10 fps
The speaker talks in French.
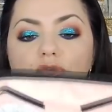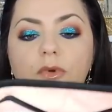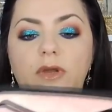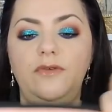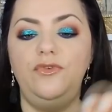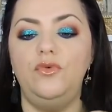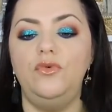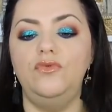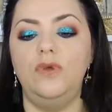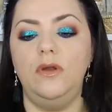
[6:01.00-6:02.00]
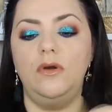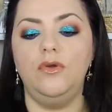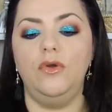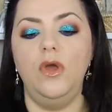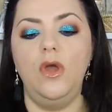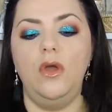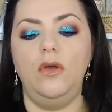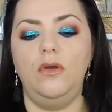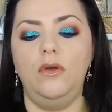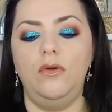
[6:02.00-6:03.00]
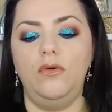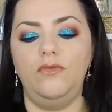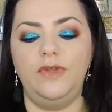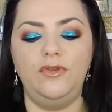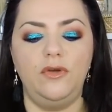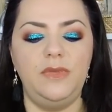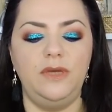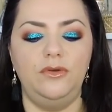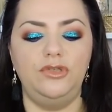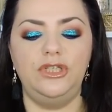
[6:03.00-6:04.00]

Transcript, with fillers: je prends l'avion ou alors qu'on euh, va dormir